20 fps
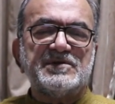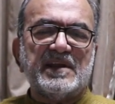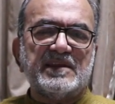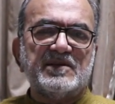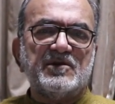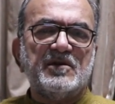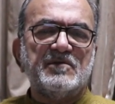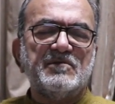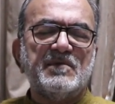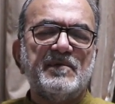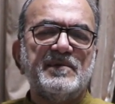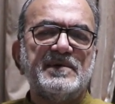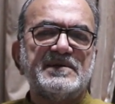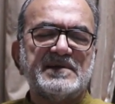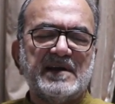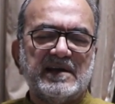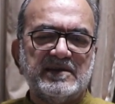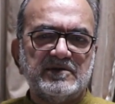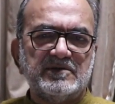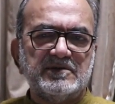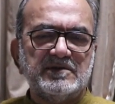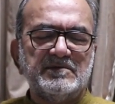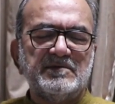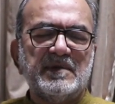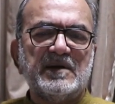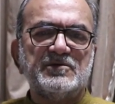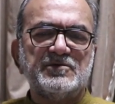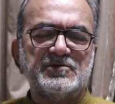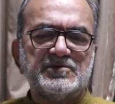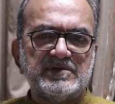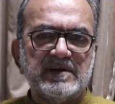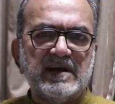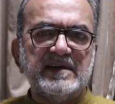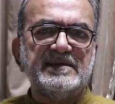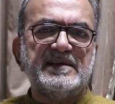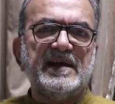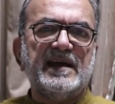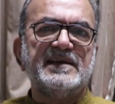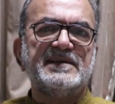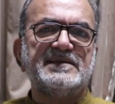সাধারণভাবে সাধারণ মানুষরাই
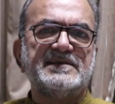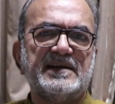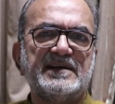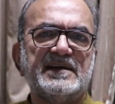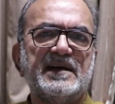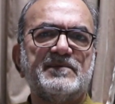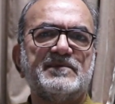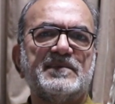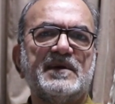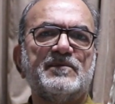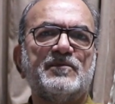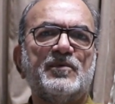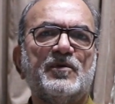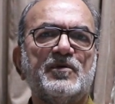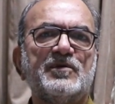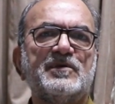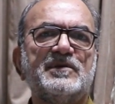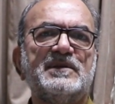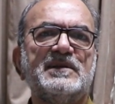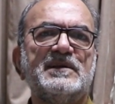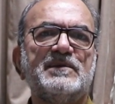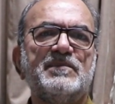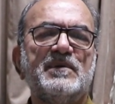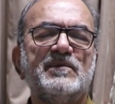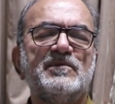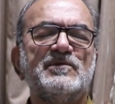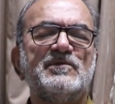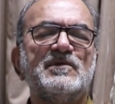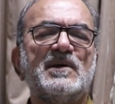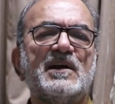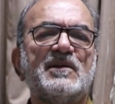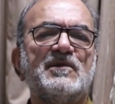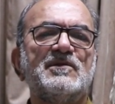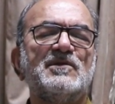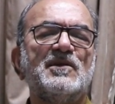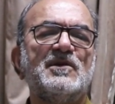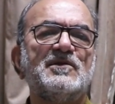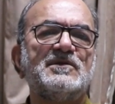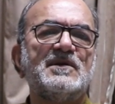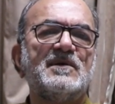দায়ী যারা আমরা ভোট দিই বিভিন্ন
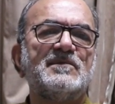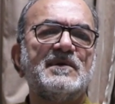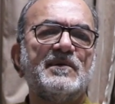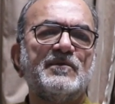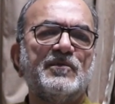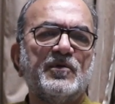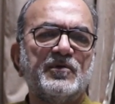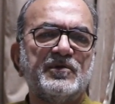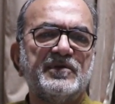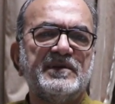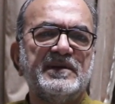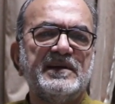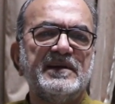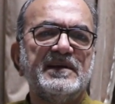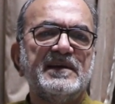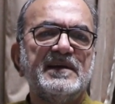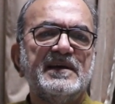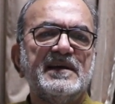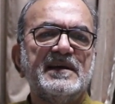কারণে হয়তো আমরা ভোট দিই